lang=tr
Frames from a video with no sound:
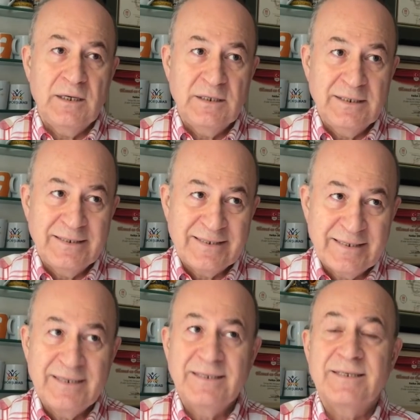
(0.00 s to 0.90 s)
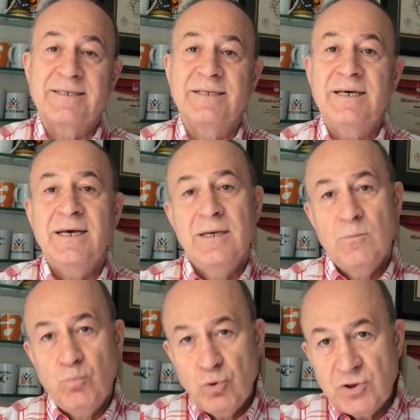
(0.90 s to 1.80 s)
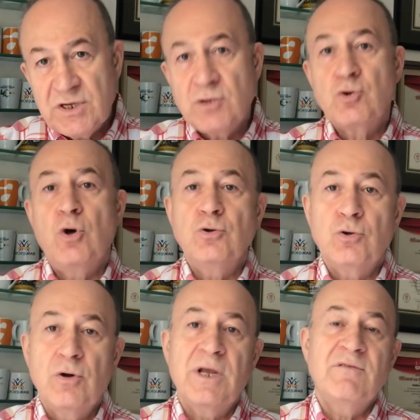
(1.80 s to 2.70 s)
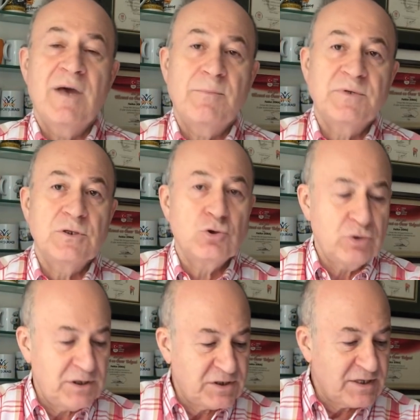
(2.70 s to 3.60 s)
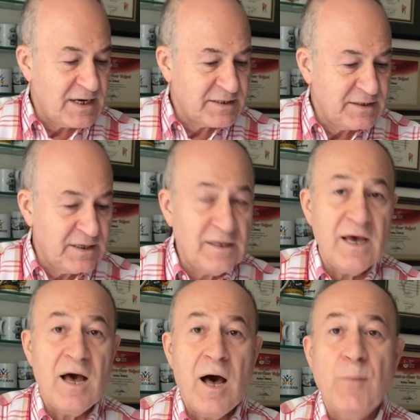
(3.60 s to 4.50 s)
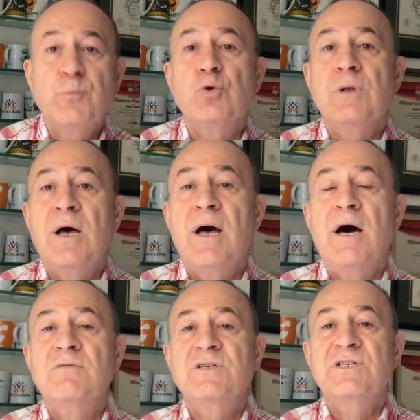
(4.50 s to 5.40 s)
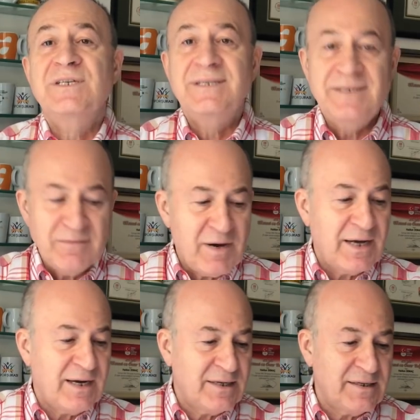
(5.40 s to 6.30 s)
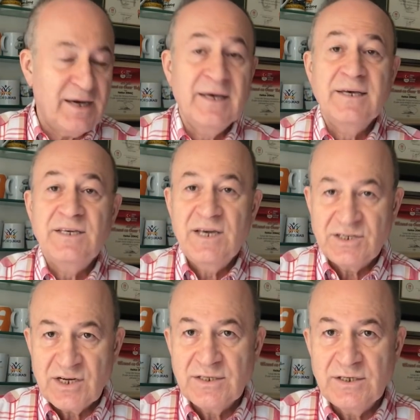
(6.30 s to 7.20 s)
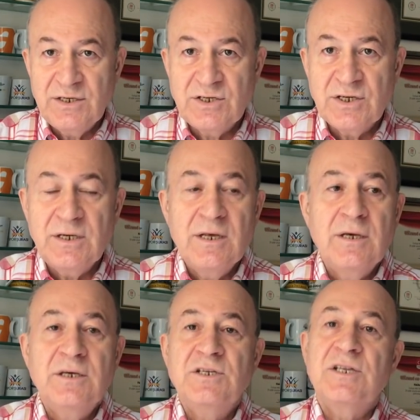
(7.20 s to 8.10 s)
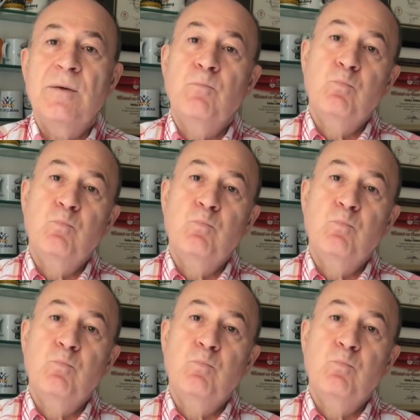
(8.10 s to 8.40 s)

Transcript: e, sıkıntısını bu sezon görev yaptığı süreç içerisinde de Abdullah Avcı ciddi manada yaşadığı için işte